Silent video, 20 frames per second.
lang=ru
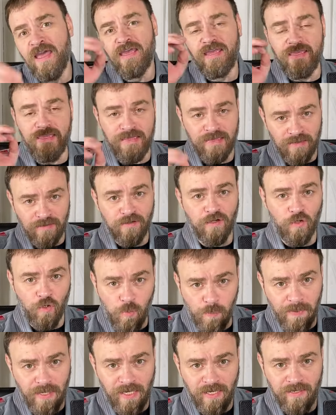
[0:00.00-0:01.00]
и
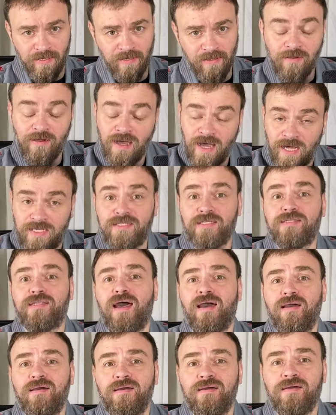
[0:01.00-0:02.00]
группках. Как-то
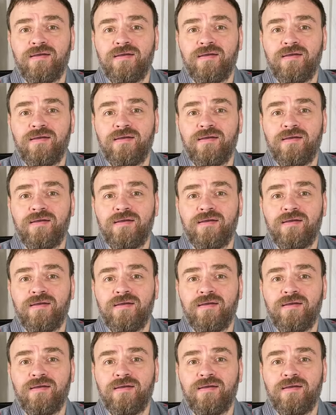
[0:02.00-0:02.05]
так.